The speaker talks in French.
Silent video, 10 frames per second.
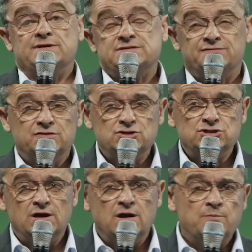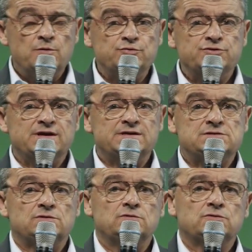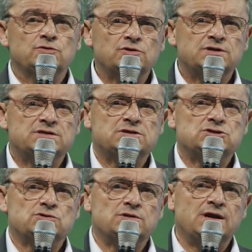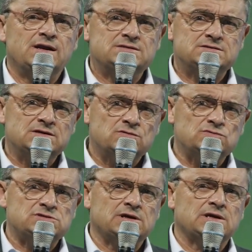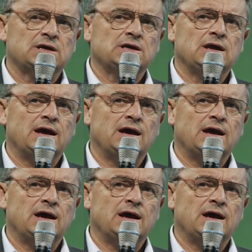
ça fait déjà un peu plus de 15 ans que notre caisse régionale s'est consacrée